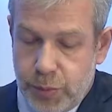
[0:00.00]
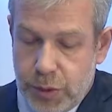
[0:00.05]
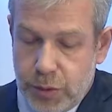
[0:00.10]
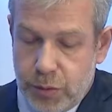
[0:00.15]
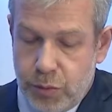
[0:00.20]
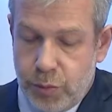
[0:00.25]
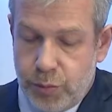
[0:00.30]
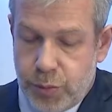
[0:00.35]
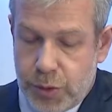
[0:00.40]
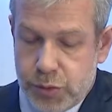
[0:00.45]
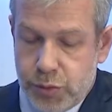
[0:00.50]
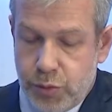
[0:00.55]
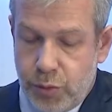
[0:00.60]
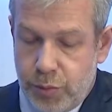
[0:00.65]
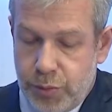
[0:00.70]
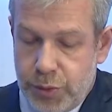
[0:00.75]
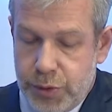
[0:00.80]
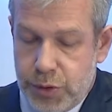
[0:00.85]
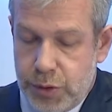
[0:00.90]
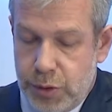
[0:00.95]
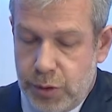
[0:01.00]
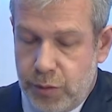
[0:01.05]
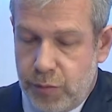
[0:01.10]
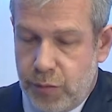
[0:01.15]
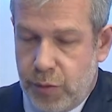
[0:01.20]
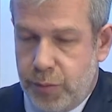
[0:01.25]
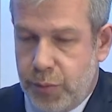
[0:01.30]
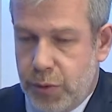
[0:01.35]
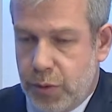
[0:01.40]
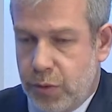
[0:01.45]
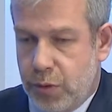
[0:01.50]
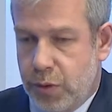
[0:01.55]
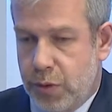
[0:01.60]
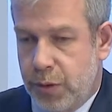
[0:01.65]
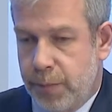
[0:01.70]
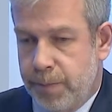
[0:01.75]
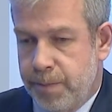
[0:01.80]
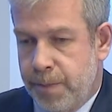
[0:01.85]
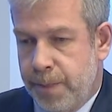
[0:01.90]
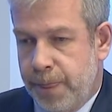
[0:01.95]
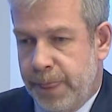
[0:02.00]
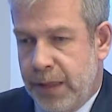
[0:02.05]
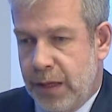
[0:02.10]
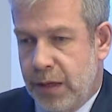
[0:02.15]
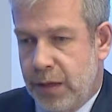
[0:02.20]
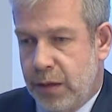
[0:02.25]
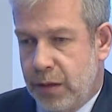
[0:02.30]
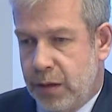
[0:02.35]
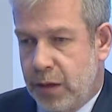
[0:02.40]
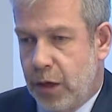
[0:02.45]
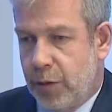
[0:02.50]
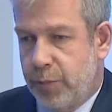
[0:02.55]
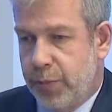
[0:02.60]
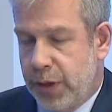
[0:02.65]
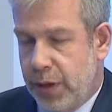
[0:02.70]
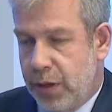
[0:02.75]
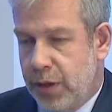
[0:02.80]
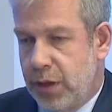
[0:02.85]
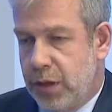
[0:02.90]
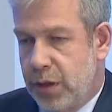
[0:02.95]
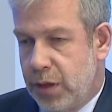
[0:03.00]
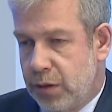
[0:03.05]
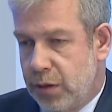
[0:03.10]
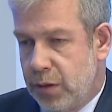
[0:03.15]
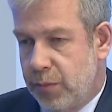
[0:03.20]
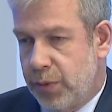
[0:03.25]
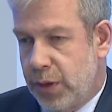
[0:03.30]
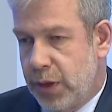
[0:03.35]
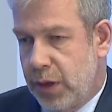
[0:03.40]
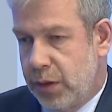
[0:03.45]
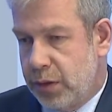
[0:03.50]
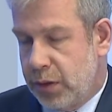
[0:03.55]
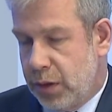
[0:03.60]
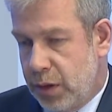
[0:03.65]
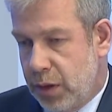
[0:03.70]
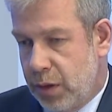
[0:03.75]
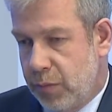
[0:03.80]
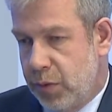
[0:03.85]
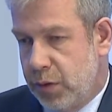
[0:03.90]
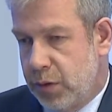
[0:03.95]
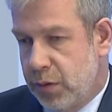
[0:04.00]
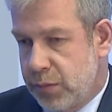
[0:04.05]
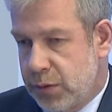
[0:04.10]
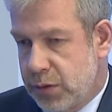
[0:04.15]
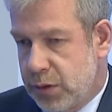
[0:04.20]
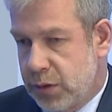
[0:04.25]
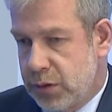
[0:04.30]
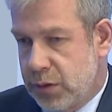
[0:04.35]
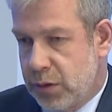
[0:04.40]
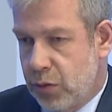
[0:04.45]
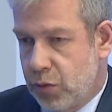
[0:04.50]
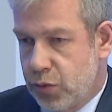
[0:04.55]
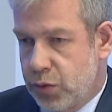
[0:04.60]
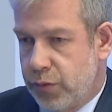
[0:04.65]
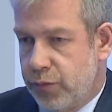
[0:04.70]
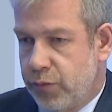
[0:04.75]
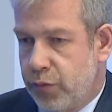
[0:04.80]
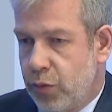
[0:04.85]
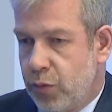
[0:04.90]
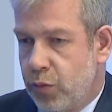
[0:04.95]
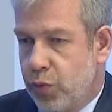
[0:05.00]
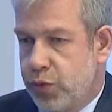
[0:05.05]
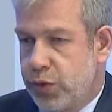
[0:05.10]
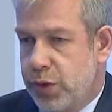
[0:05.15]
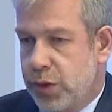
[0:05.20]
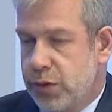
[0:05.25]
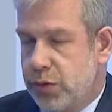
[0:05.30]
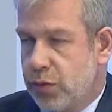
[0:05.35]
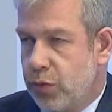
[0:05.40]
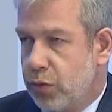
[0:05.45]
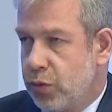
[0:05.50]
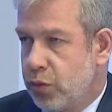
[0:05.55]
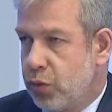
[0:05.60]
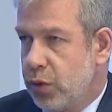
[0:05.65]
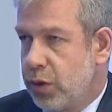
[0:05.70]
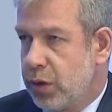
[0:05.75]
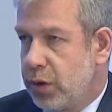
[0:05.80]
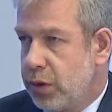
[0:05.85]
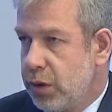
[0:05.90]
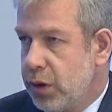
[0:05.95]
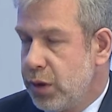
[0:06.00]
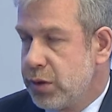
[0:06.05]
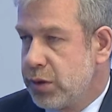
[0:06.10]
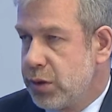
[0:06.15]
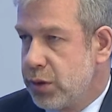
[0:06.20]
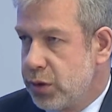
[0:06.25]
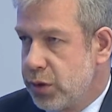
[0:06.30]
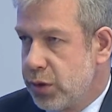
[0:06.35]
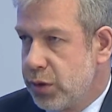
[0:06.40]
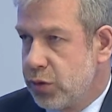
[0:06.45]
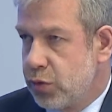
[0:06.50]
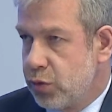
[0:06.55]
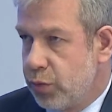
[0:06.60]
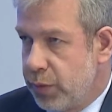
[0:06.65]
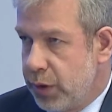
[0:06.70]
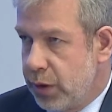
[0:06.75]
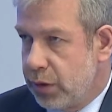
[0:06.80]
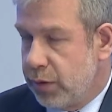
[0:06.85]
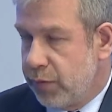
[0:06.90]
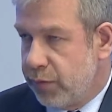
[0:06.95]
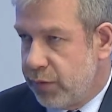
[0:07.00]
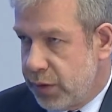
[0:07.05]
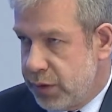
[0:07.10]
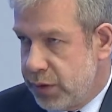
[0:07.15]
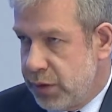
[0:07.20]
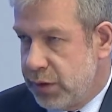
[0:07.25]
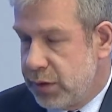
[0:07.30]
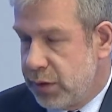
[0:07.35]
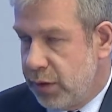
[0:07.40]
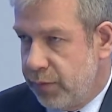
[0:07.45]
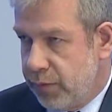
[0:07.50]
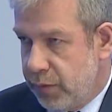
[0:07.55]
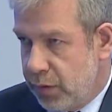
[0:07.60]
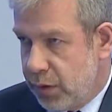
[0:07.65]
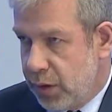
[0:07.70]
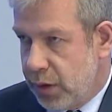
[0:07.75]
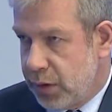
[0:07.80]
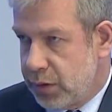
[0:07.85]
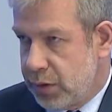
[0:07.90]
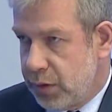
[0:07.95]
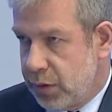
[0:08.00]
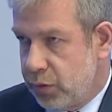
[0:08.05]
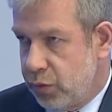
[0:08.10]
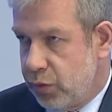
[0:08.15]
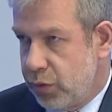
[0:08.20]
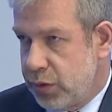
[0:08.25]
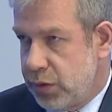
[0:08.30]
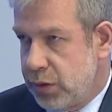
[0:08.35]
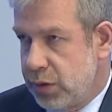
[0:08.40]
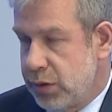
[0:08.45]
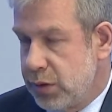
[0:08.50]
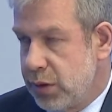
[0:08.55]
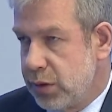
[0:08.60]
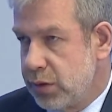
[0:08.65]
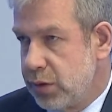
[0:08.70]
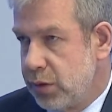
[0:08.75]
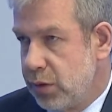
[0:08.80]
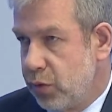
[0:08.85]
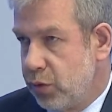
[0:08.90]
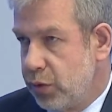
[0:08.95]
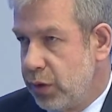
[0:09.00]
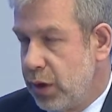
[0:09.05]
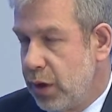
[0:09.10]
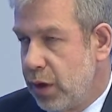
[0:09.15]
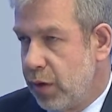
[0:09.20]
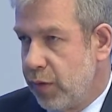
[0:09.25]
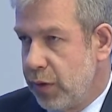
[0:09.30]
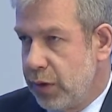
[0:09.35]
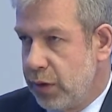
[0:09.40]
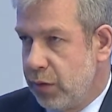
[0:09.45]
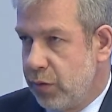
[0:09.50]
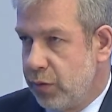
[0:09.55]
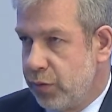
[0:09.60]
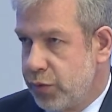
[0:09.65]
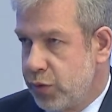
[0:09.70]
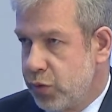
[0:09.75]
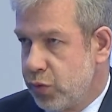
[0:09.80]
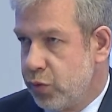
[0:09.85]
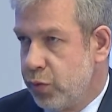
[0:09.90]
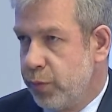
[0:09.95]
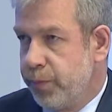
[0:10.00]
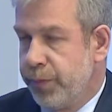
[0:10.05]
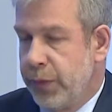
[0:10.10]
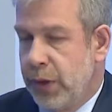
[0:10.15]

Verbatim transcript: по одной простой причине. Во-первых, Э, как приоритетный проект, я об этом сказал уже, в нем участвовало угу. только 36 субъектов Российской Федерации, угу. то есть, естественно, он не охватил всю